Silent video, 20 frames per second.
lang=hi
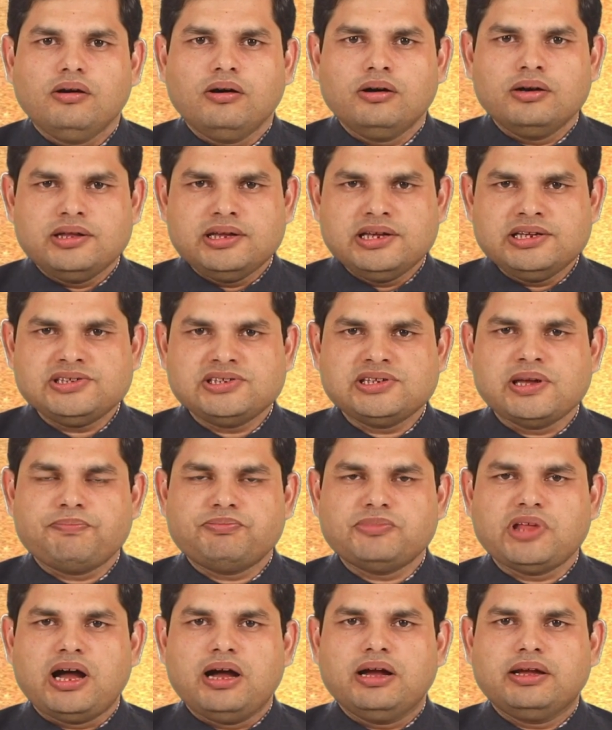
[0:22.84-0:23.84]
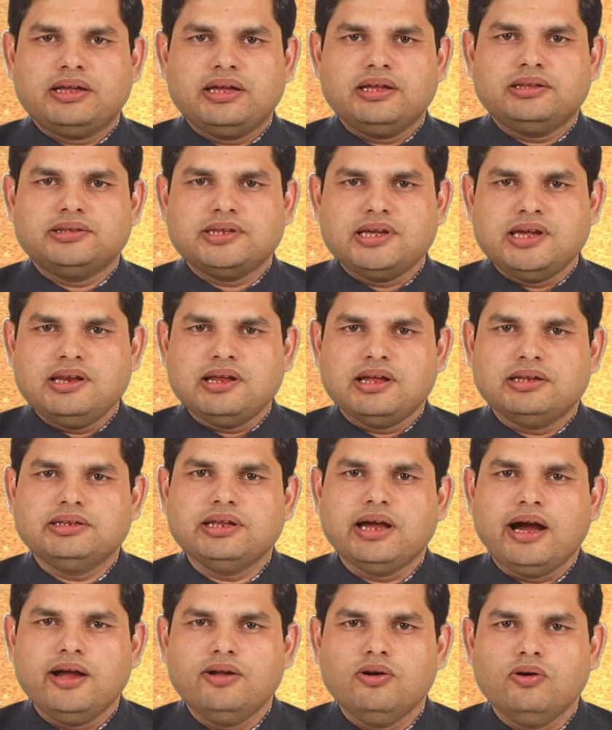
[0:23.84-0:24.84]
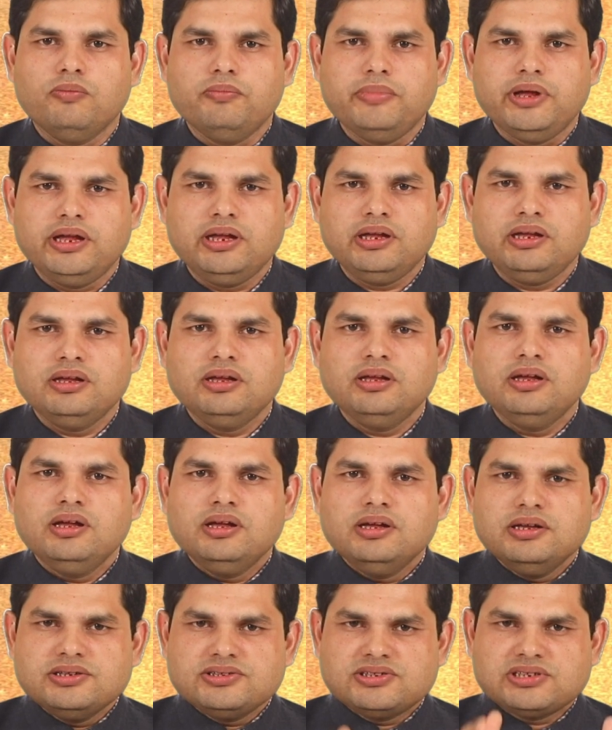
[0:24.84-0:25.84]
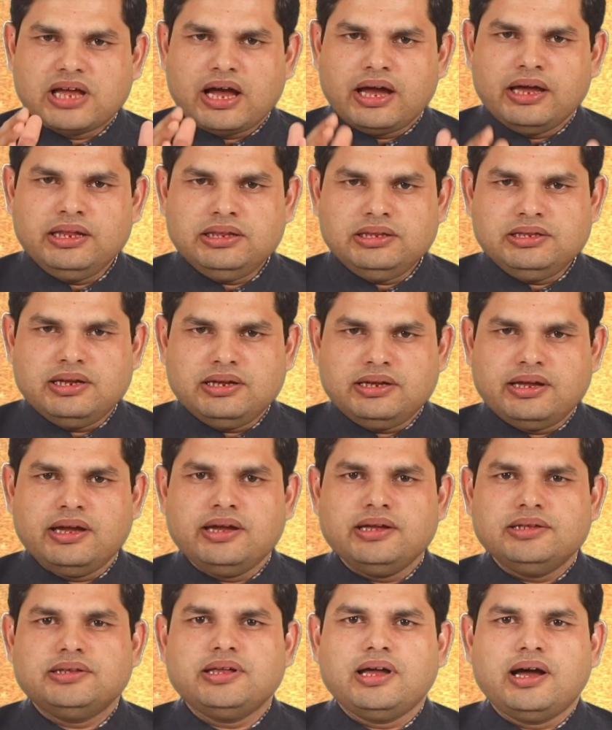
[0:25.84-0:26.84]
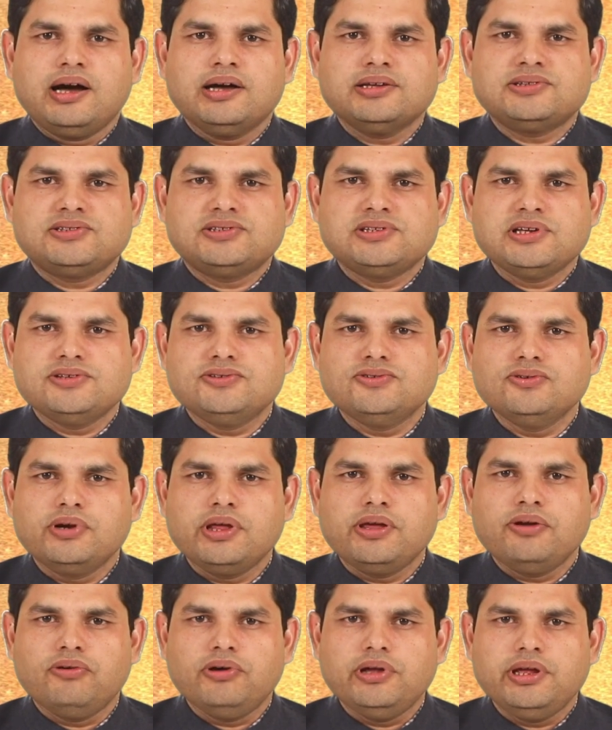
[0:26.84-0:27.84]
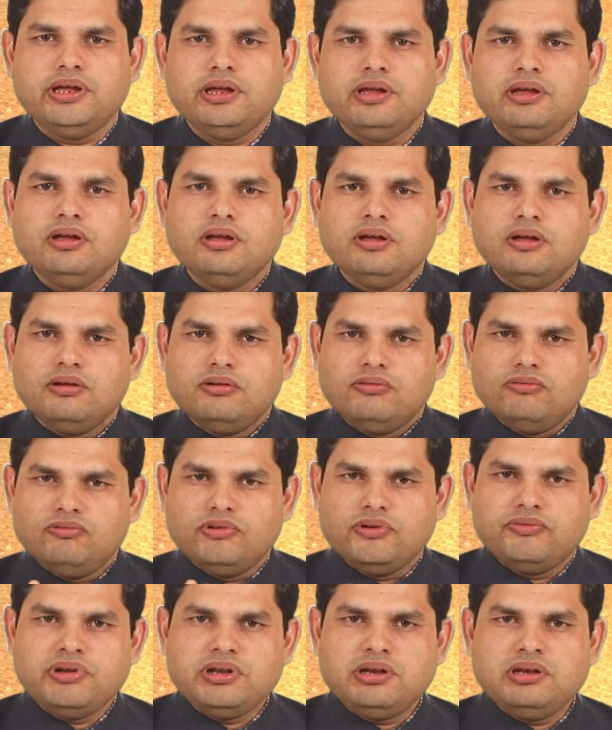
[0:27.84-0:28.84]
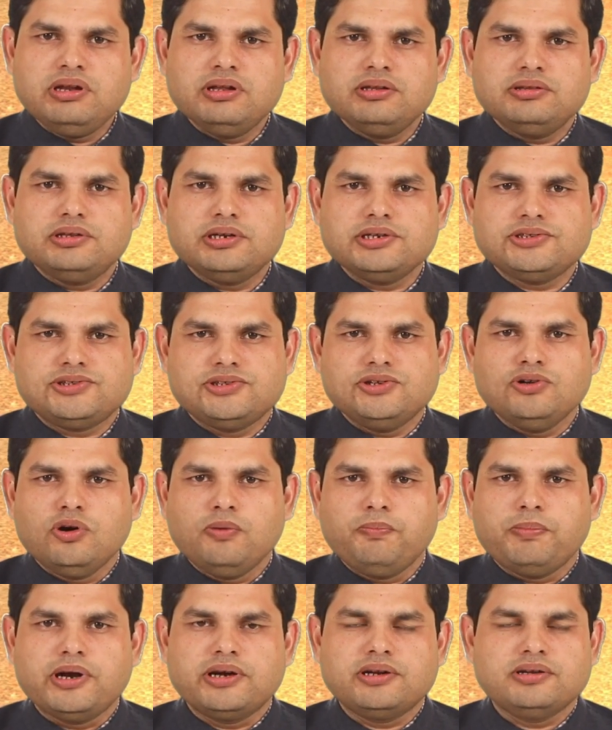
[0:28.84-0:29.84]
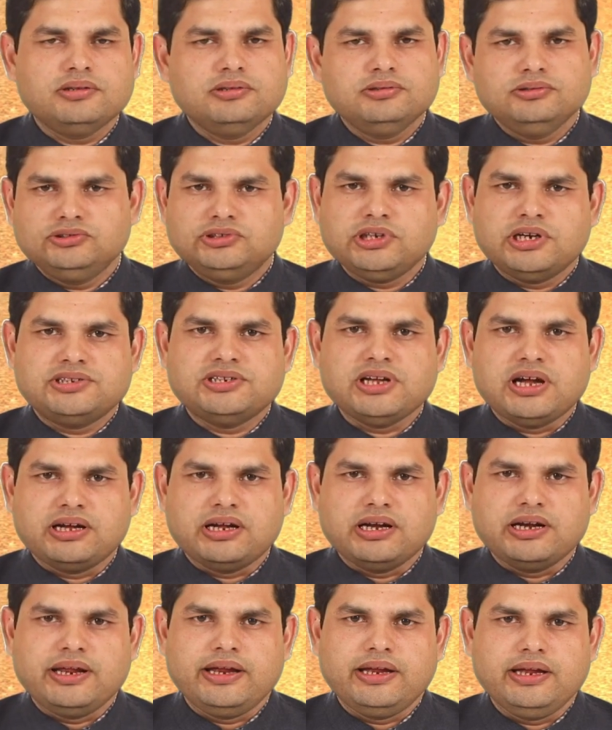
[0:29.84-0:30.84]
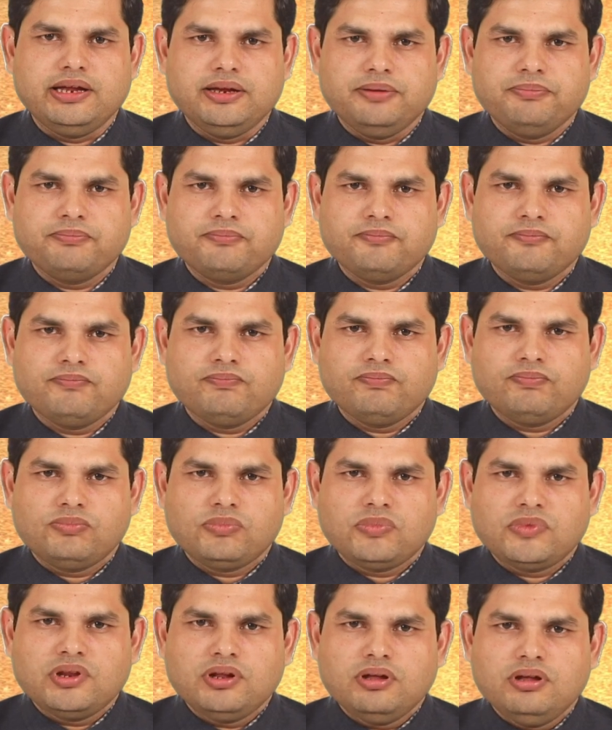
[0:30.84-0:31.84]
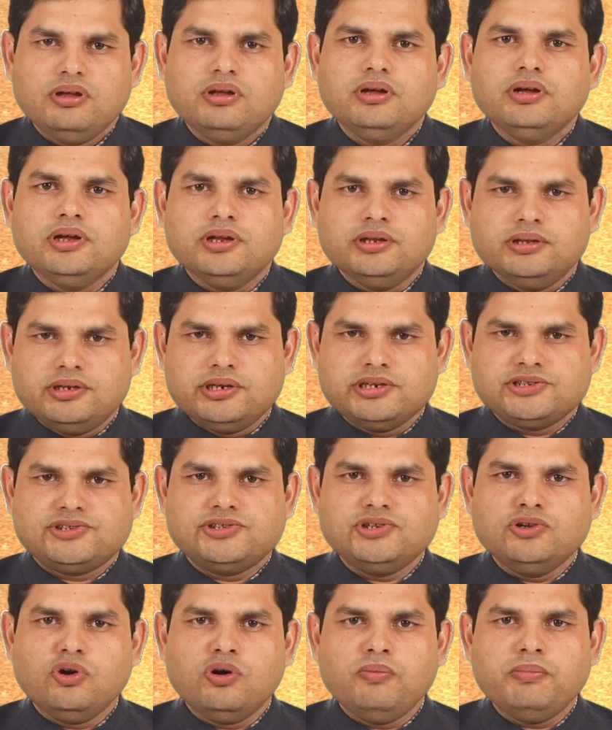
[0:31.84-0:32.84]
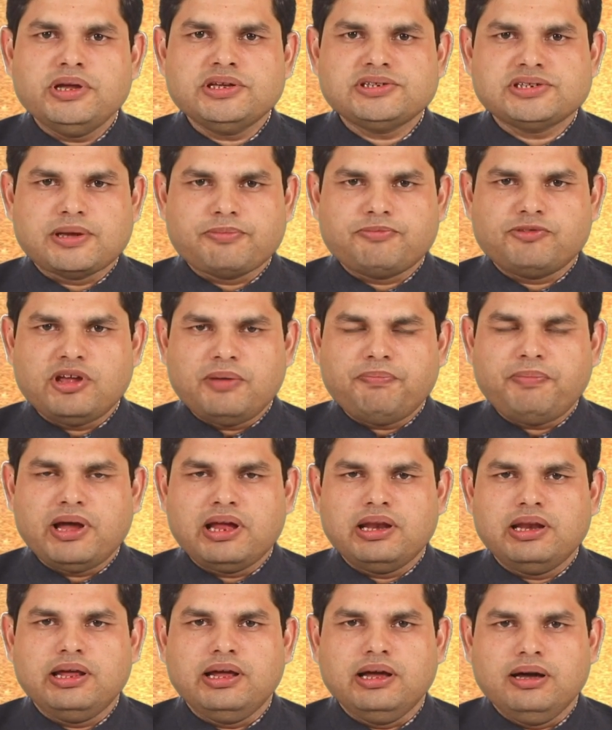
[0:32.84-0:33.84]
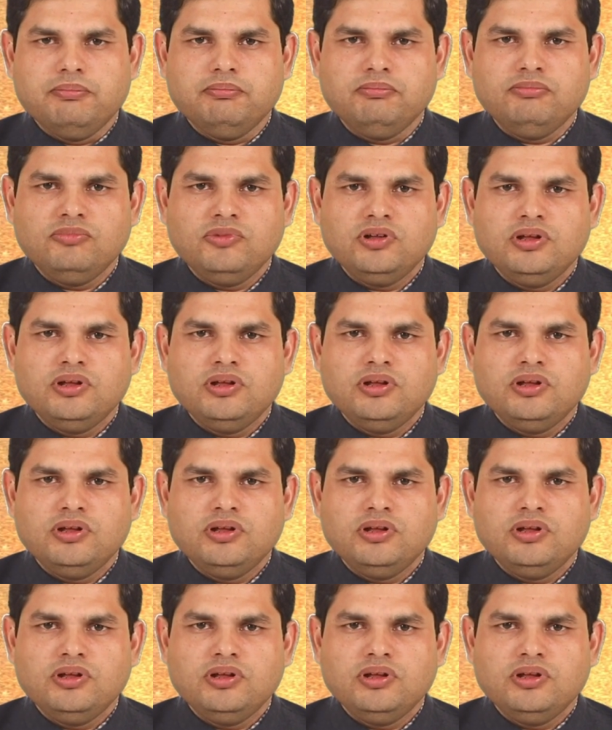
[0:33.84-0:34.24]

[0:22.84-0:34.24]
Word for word: और इस सप्ताह के तीन अध्यायों में साहित्य के इतिहास से जुड़ी हुई विभिन्न दृष्टियों पर चर्चा करेंगे इन दृष्टियों में सबसे पहले हम